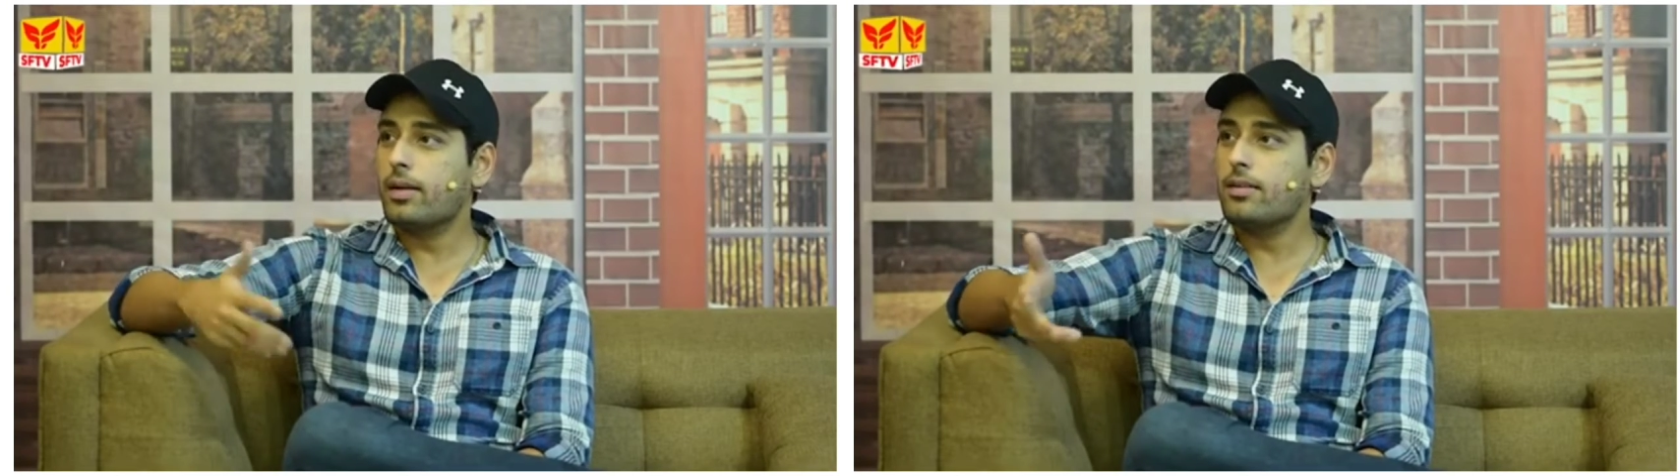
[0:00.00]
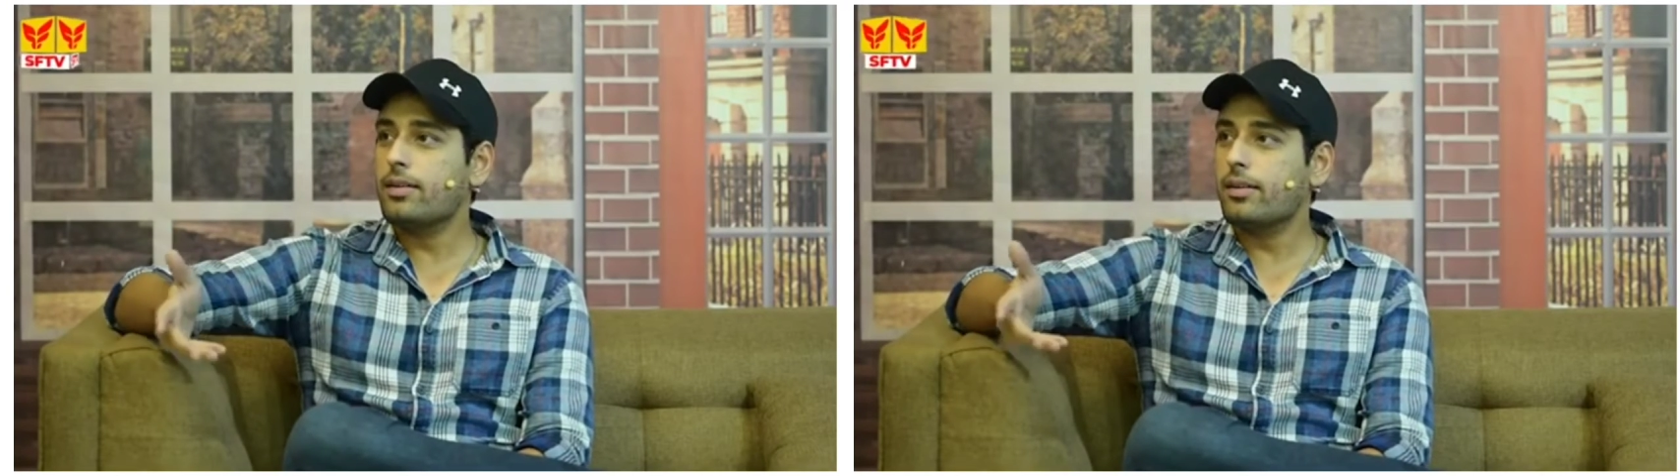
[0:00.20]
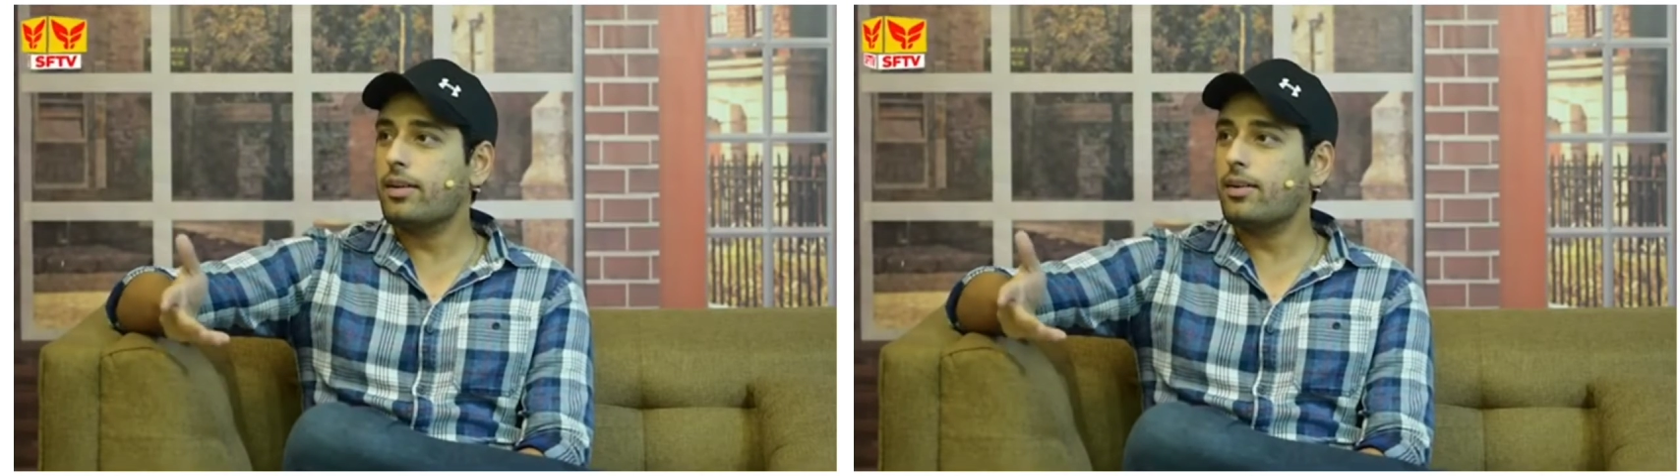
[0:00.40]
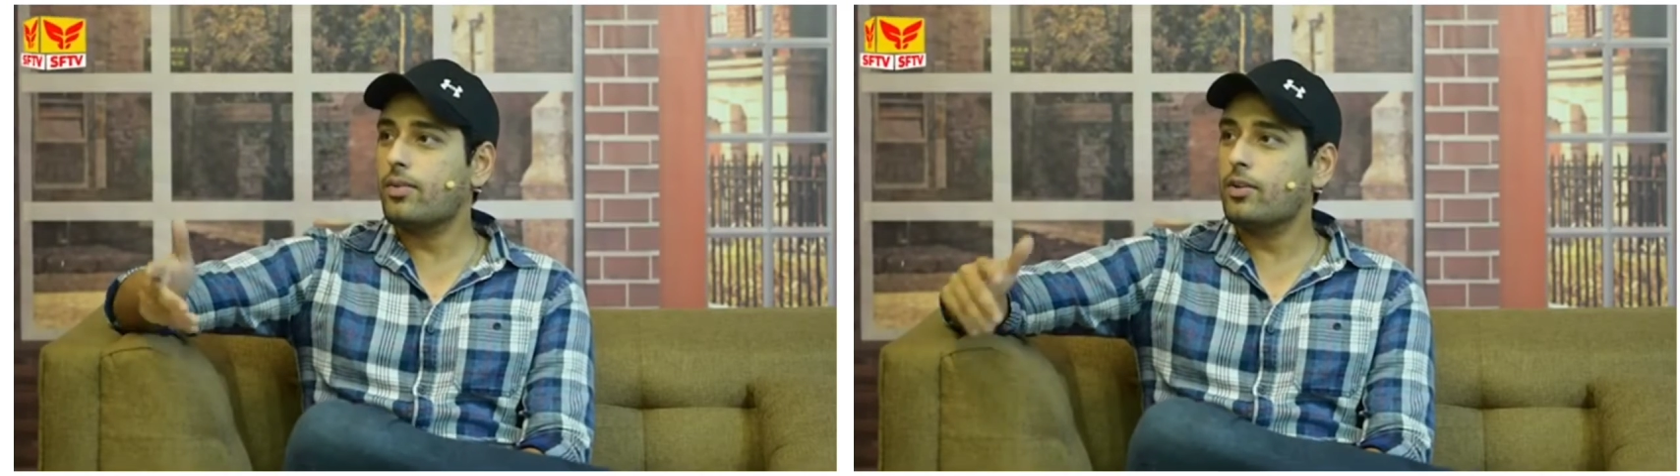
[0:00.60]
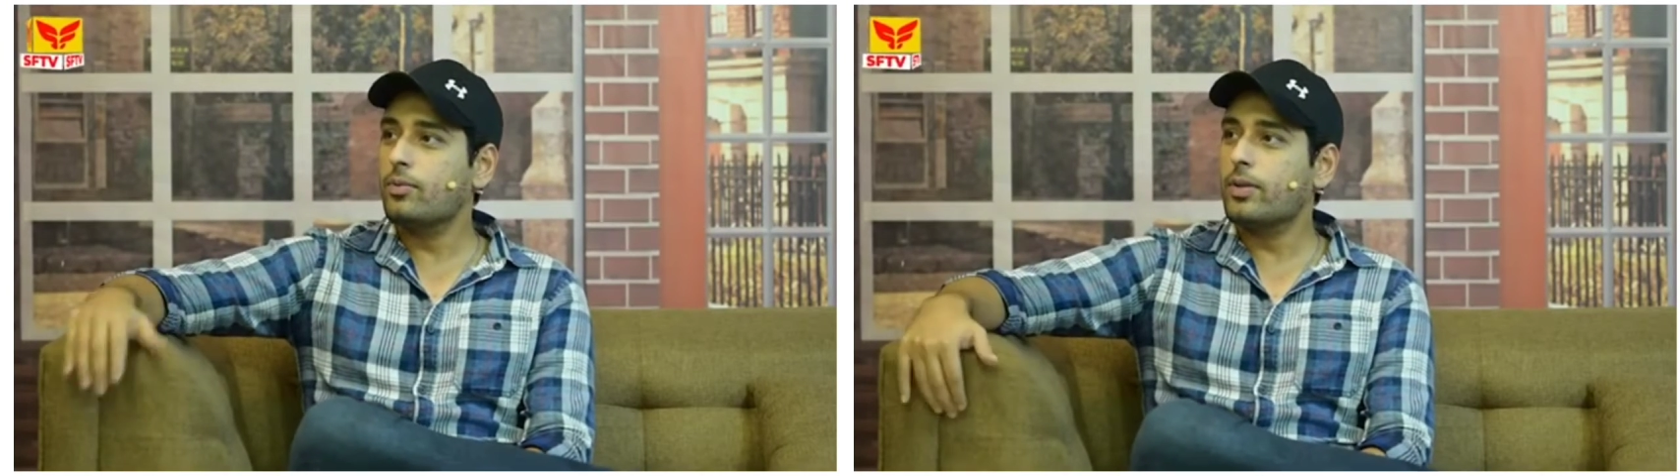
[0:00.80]
मैं कहाँ से एक्टिंग
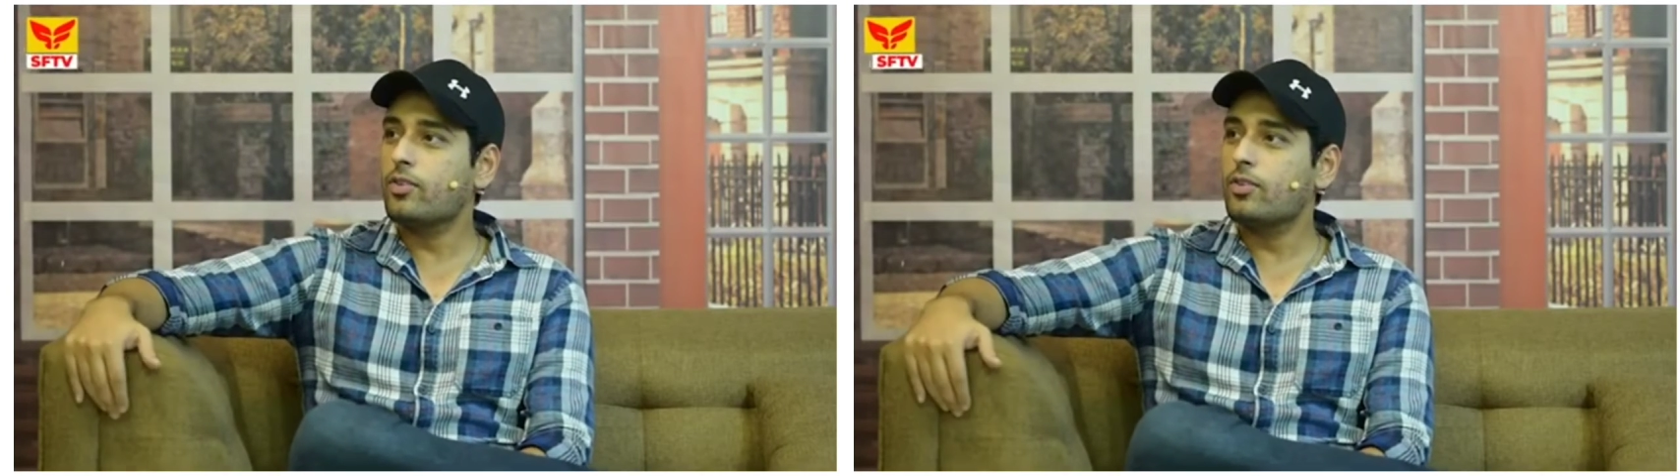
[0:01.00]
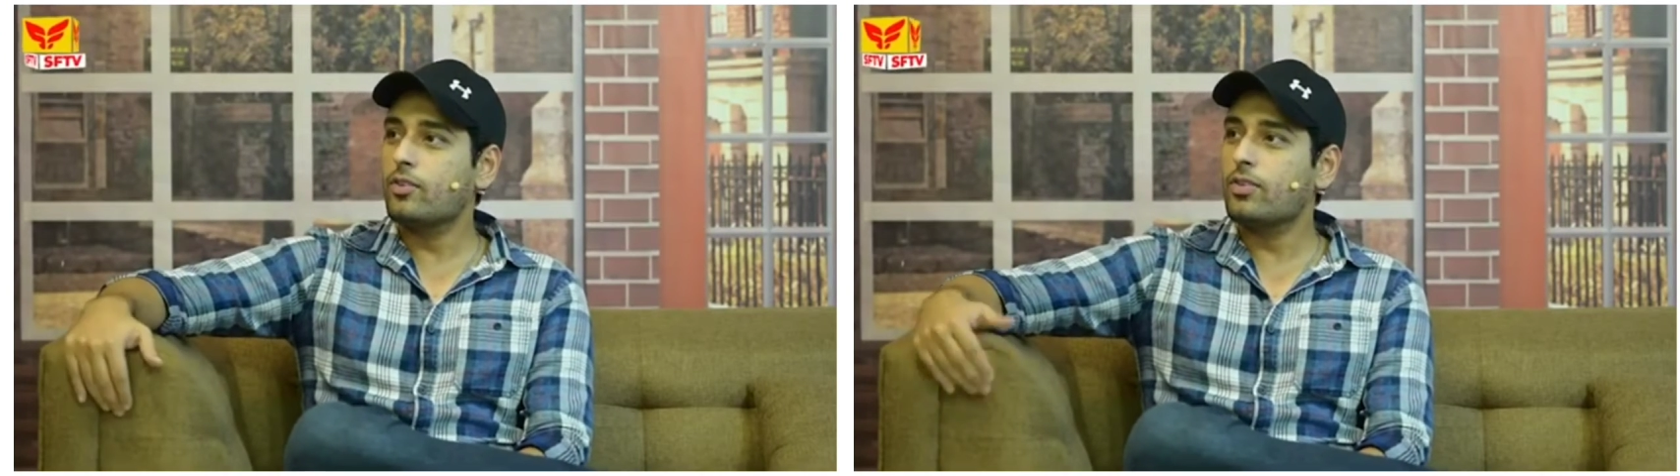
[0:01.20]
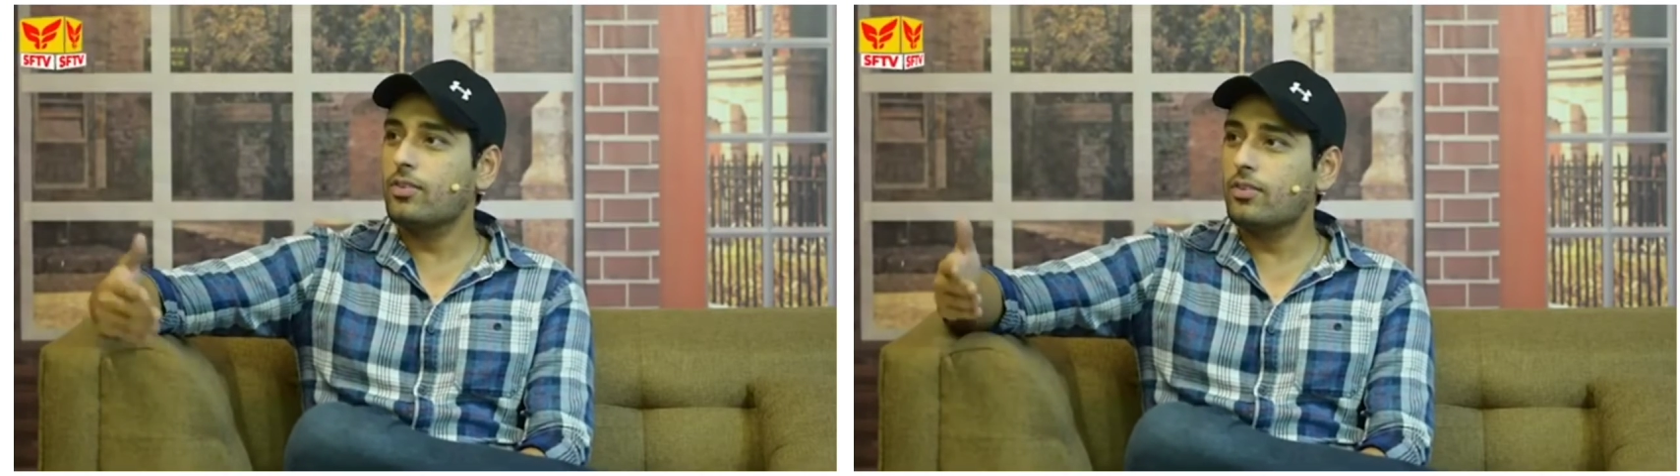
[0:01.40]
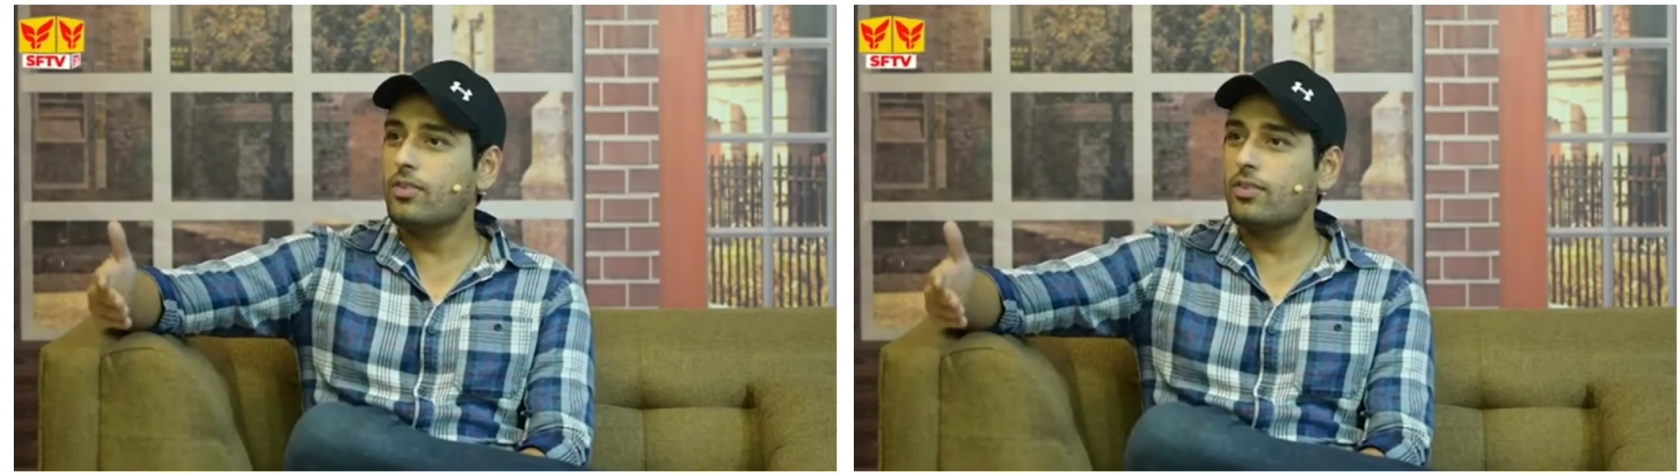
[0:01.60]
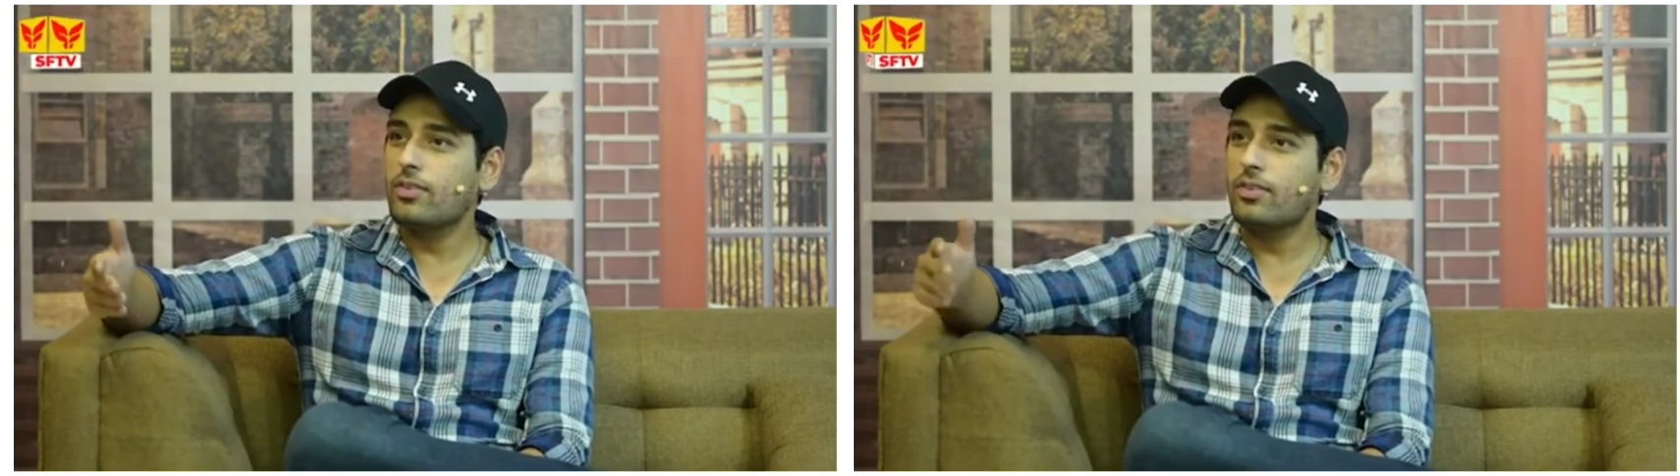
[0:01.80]
करवा दूँ मैं खुद